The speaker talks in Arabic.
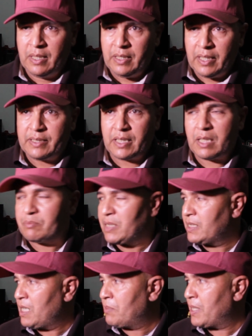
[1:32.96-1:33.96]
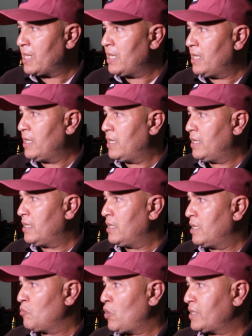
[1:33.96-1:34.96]
احترام تدابير
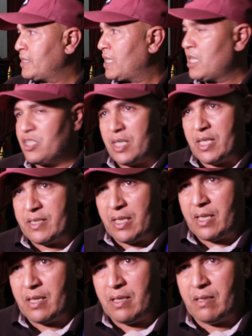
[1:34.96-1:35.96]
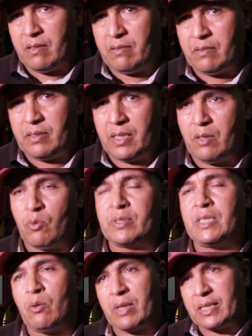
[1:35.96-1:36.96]
المؤطره الجلسات ديال
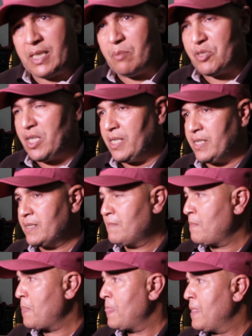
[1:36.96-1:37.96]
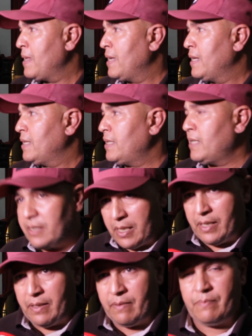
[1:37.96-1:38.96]
والدورات ديال المجلس
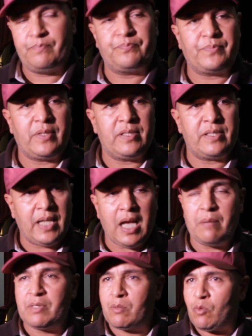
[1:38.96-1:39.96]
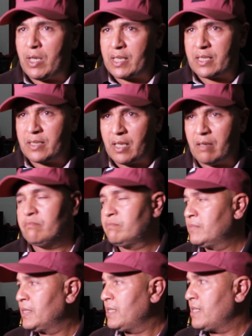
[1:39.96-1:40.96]
اذا انسحاب ديال المعارضه
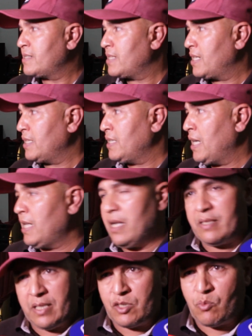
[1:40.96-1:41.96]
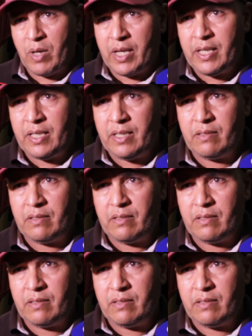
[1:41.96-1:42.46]
استند على اساس واهي